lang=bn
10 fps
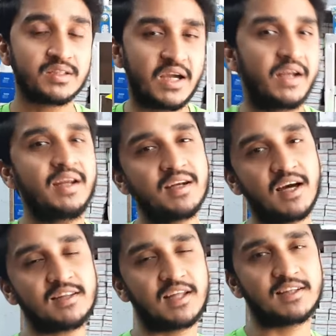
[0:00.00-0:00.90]
জানেন না
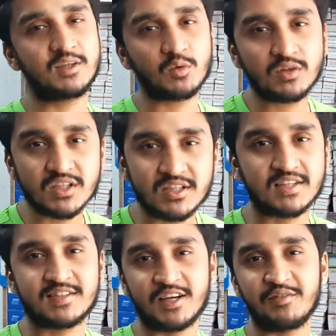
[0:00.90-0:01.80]
তাদের উদ্দেশ্যে
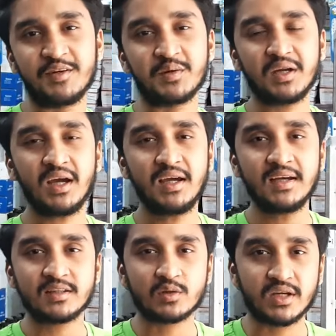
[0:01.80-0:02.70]
আজকের এই ভিডিওটা
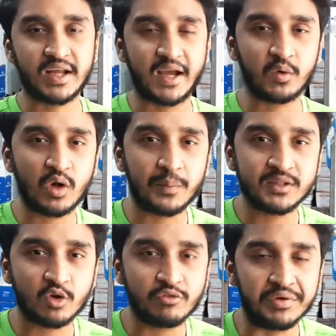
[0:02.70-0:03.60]
তো যারা এখন
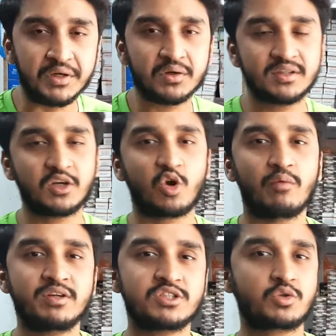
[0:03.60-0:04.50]
আমাদের ওই ভিডিওটাতে
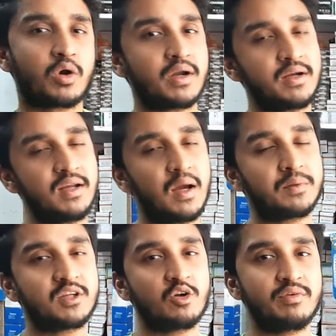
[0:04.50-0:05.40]
কমেন্টস করেননি
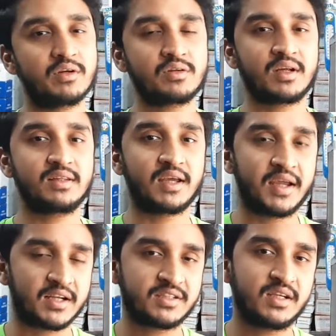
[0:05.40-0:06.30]
আমাদের ওই ভিডিওটা দেখে
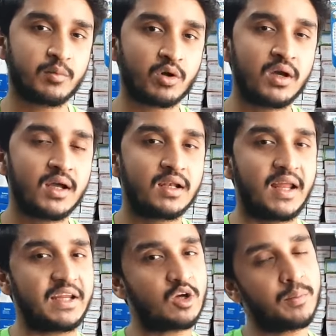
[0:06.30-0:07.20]
আসেন এবং
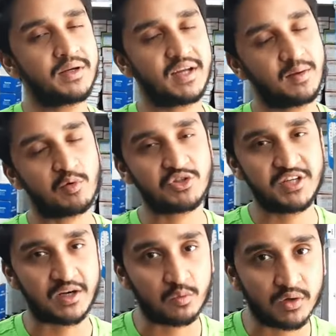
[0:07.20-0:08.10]
লাইক কমেন্ট এবং
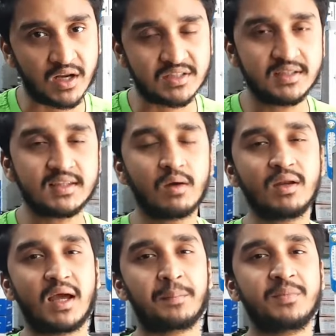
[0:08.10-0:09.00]
শেয়ার করে আসেন
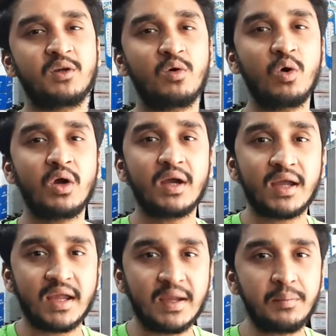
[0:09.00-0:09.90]
তাহলে আপনিও
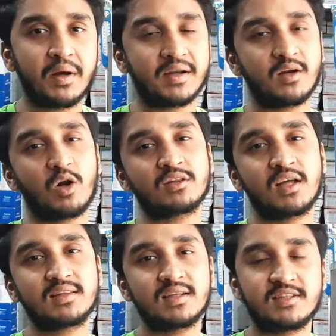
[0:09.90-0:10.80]
এইবারের
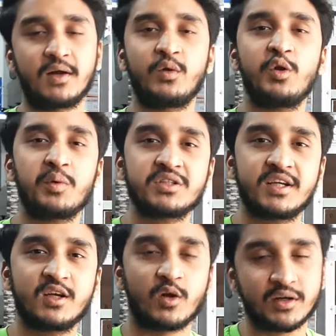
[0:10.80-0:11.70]
অর্থাৎ জানুয়ারি
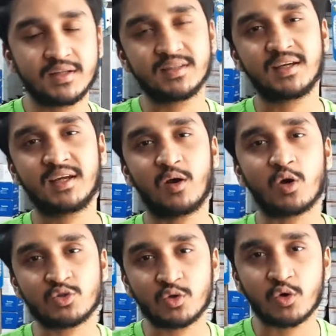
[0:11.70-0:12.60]
মাসের লটারিতে
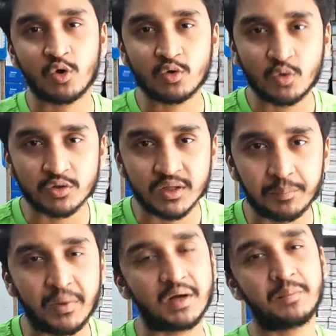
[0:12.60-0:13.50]
অংশগ্রহণ করতে
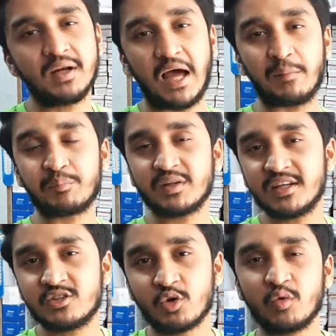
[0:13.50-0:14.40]
পারবেন
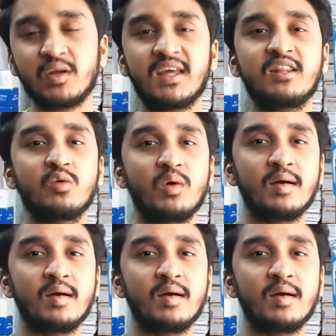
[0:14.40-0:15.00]
আপনাদের জন্যই কিন্তু